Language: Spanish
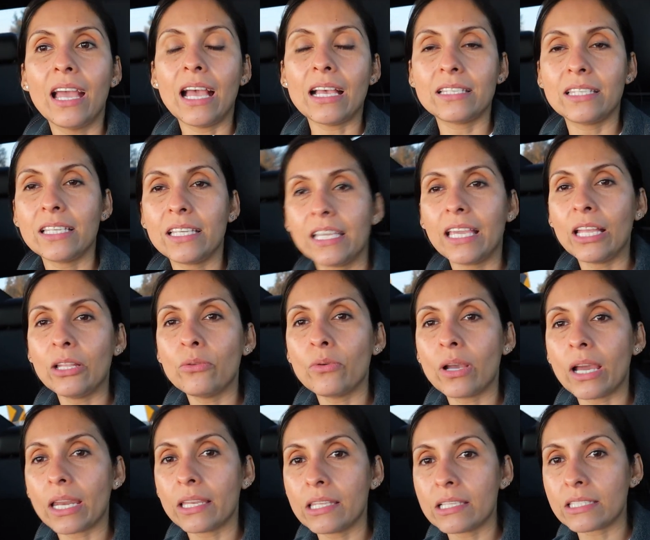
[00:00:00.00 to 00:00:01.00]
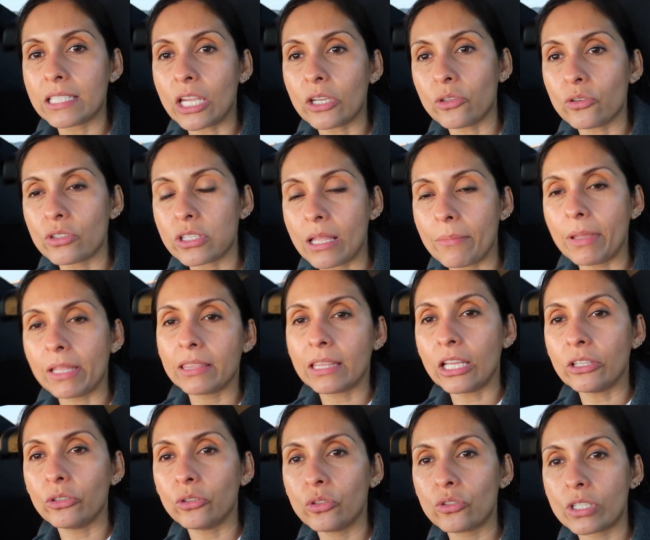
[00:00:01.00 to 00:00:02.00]
Así que en lugar de estarnos
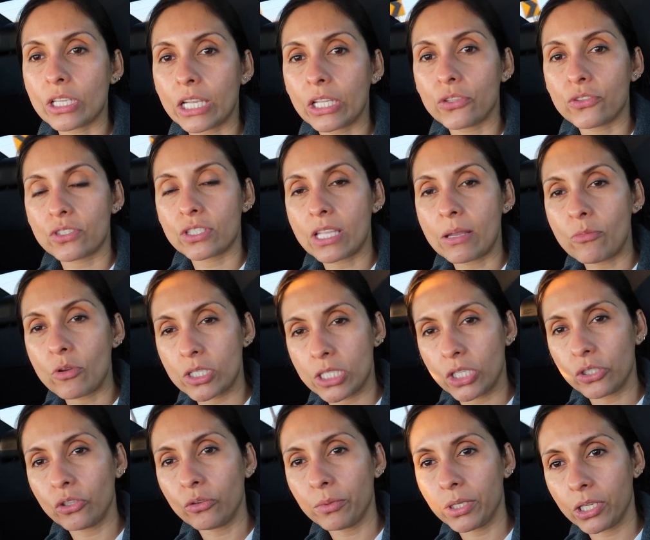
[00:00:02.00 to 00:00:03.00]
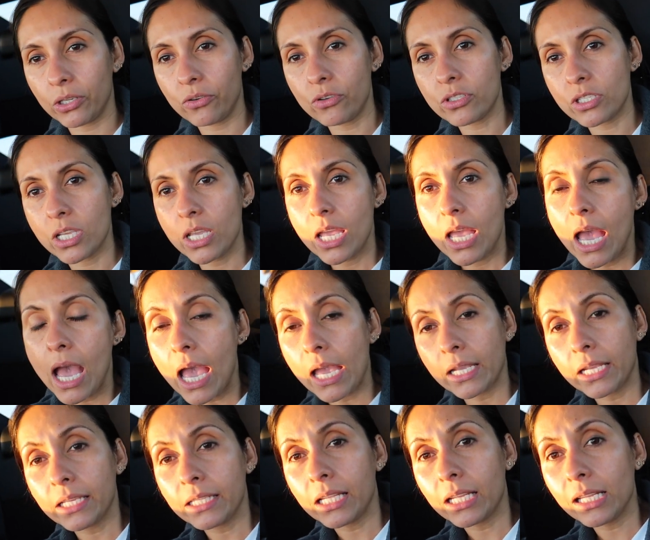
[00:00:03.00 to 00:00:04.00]
lamentándonos de que nos estamos haciendo viejos,
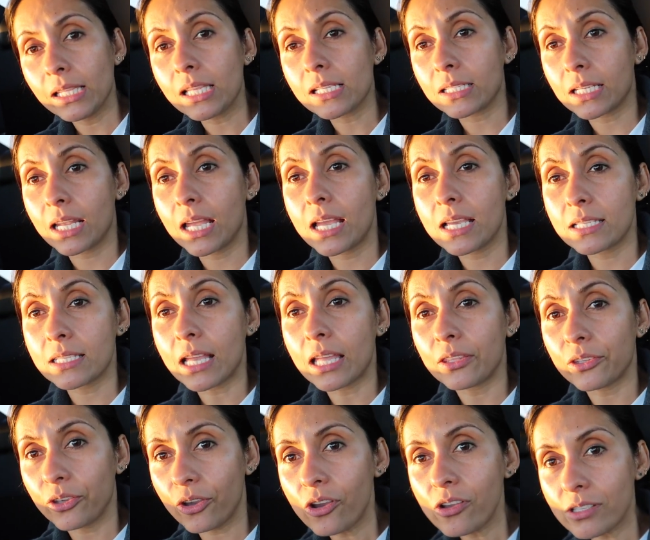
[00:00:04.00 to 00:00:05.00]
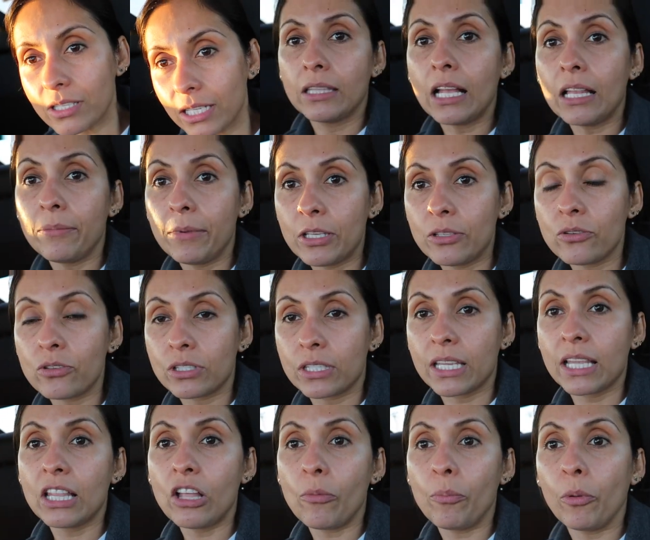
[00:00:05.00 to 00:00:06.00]
hay que darle las gracias a Dios. Tal vez nos
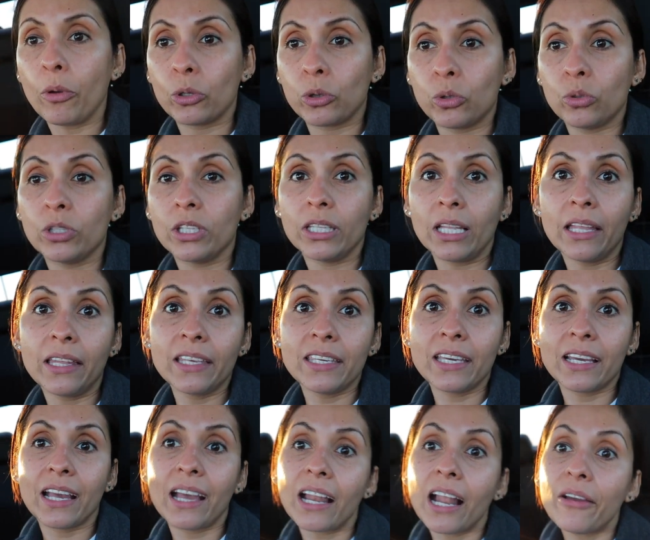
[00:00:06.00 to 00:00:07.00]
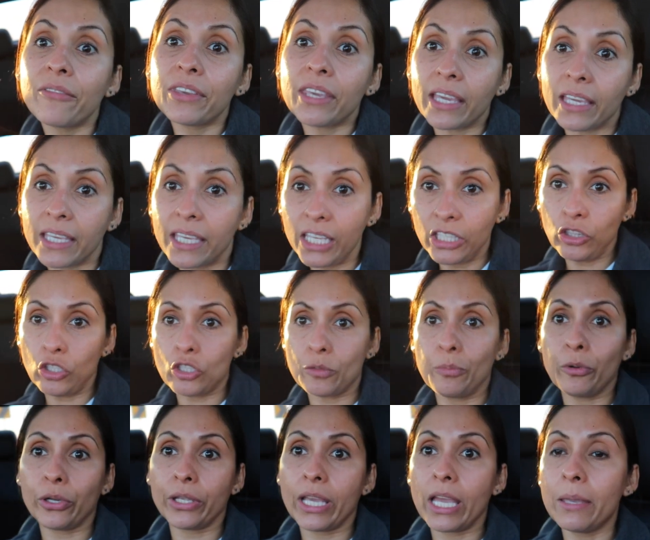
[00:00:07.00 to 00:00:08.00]
dé la oportunidad de llegar a viejitos,
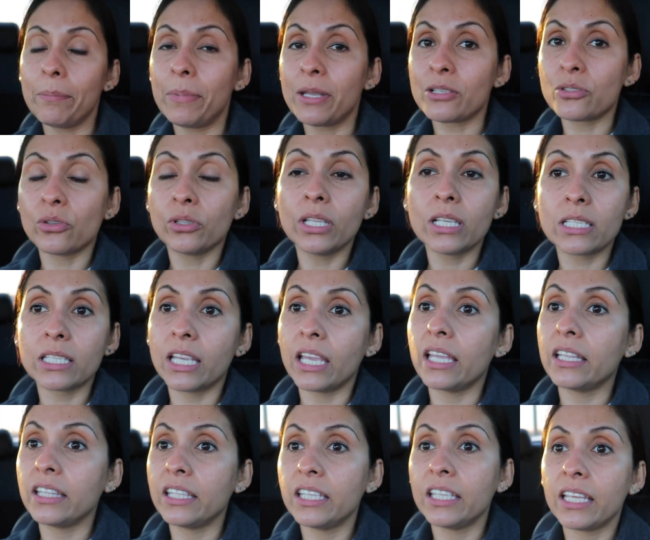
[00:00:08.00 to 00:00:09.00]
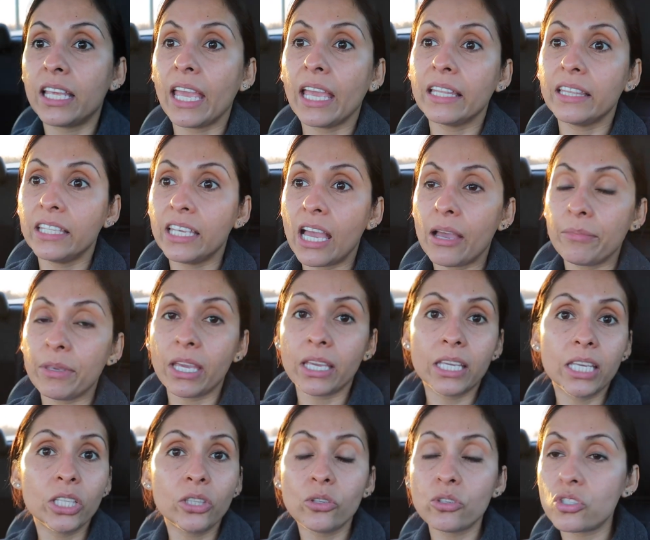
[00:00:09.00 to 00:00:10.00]
porque hay personas que ni, que ni a
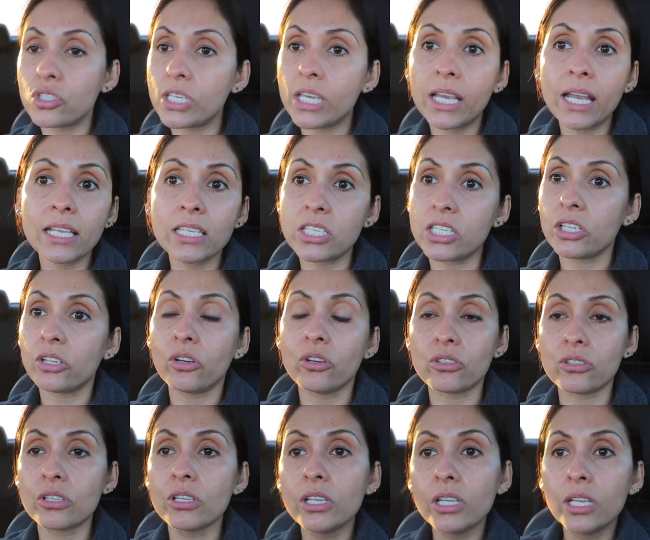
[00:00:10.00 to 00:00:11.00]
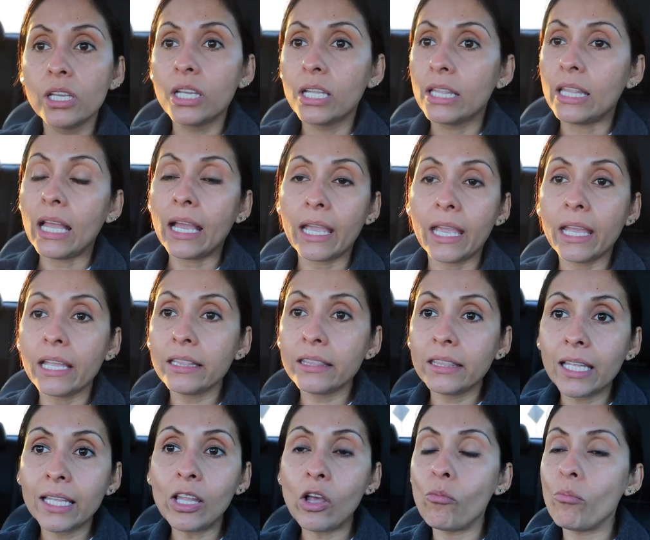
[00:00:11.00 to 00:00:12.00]
viejitos llegan, chicos. La
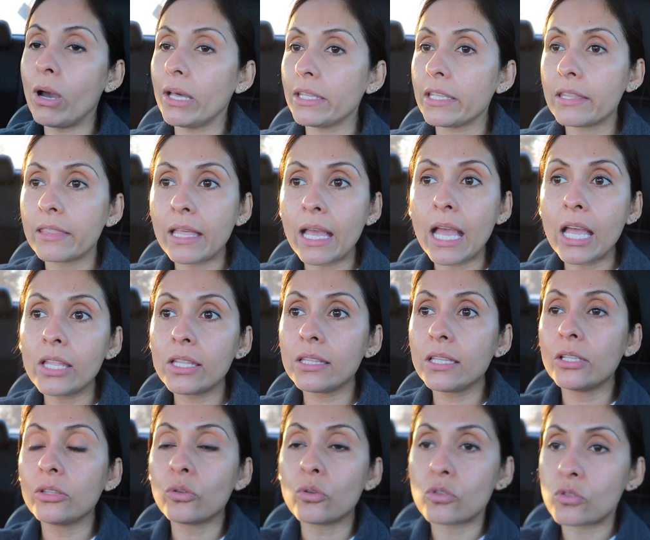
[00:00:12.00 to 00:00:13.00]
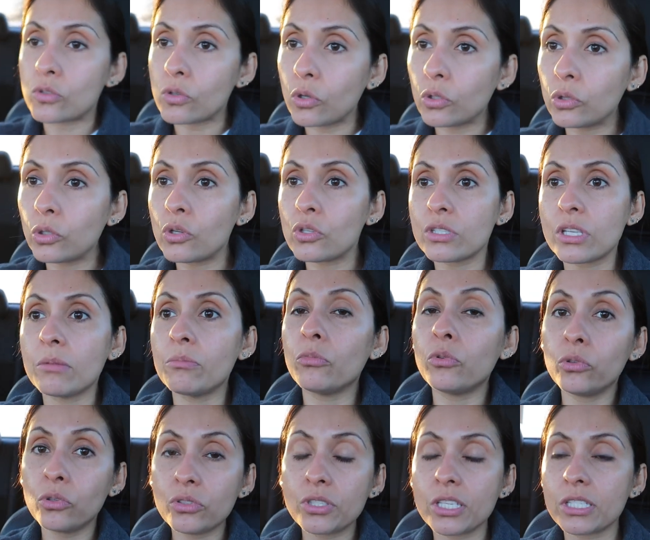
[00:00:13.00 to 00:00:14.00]
gente, la humanidad, nosotros, el
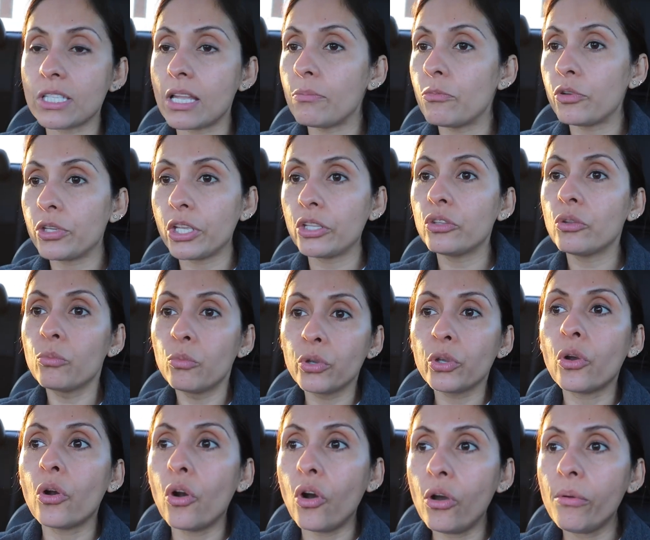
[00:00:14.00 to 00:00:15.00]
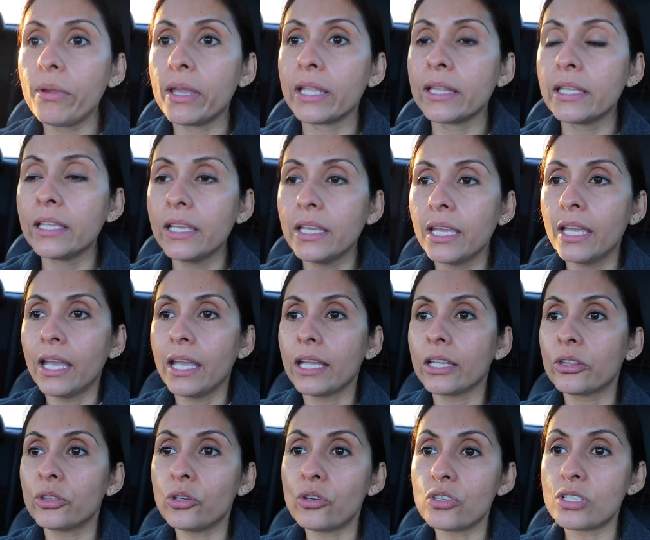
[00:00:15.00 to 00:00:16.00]
mundo se está muriendo muy joven.
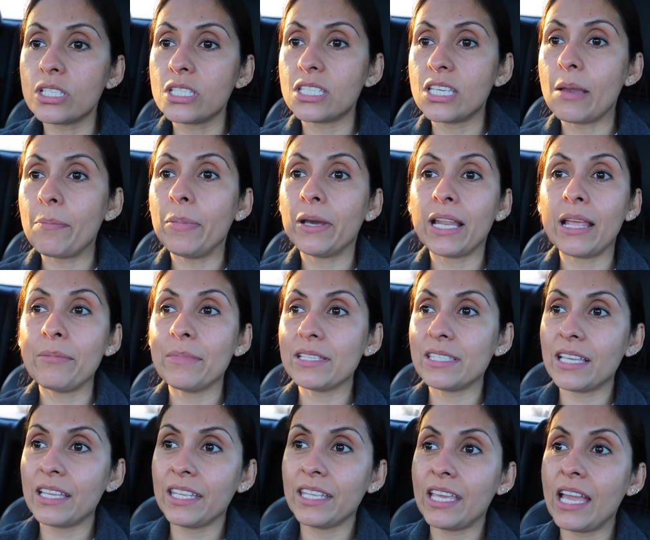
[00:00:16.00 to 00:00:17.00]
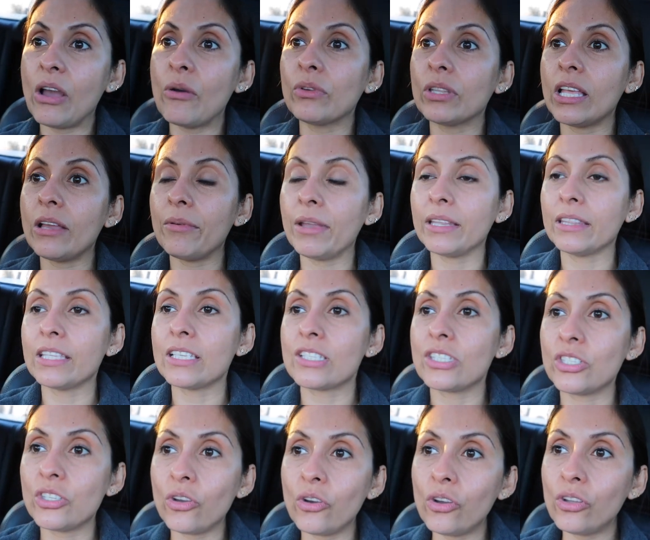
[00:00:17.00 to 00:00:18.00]
Entonces ya para mí sería una
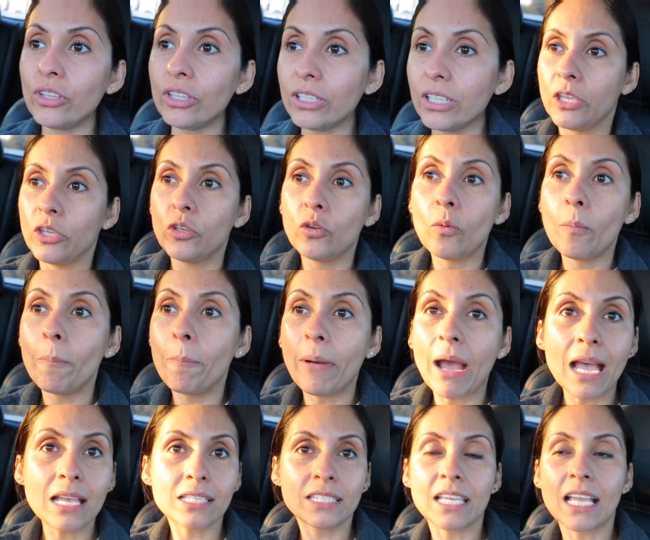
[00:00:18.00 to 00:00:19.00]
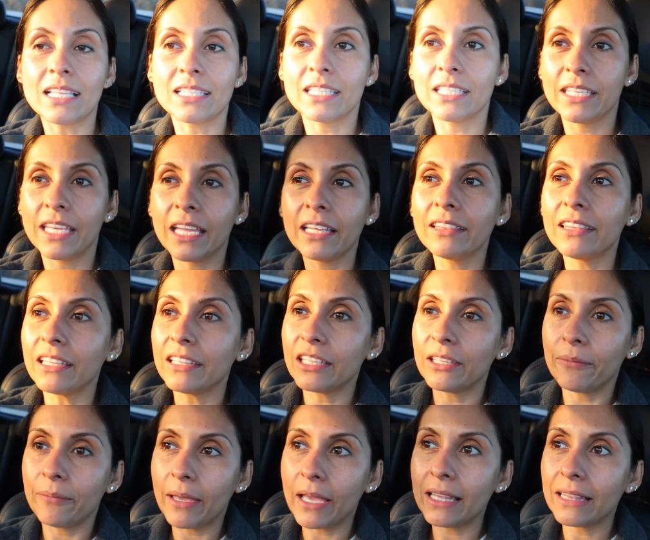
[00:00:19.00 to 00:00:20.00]
bendición y un pase al siguiente
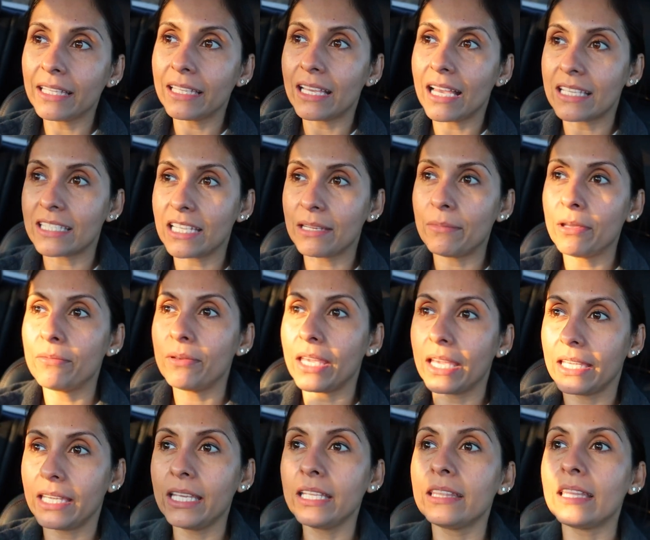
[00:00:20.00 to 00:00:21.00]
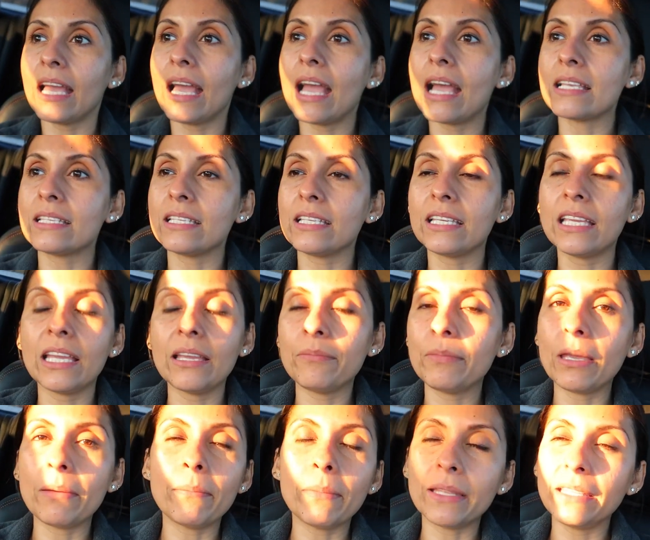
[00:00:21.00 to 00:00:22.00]
nivel de hacerme viejita. Así que
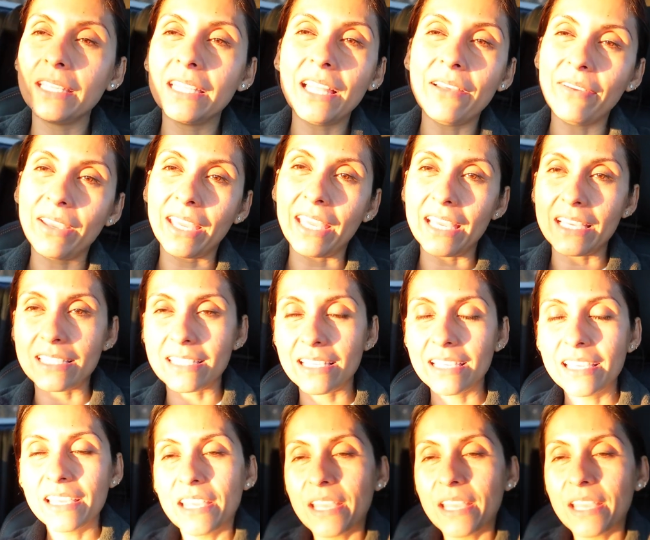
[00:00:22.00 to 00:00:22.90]
bienvenida a vejez.